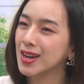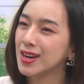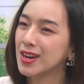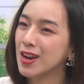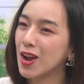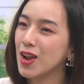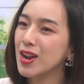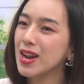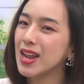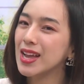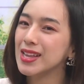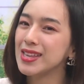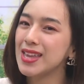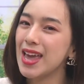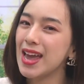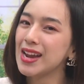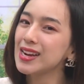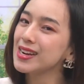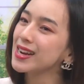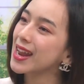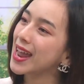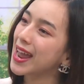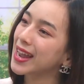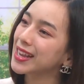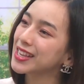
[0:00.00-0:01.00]
nói là
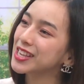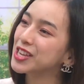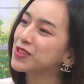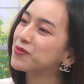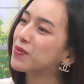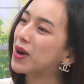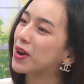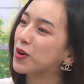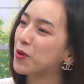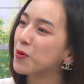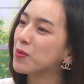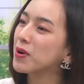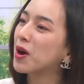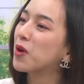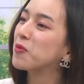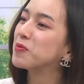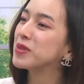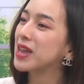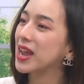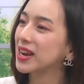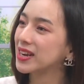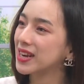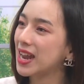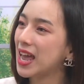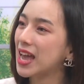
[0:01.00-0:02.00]
gian nan nhưng mà cũng
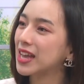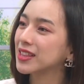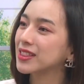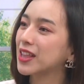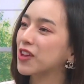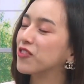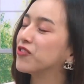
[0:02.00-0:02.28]
không gian nan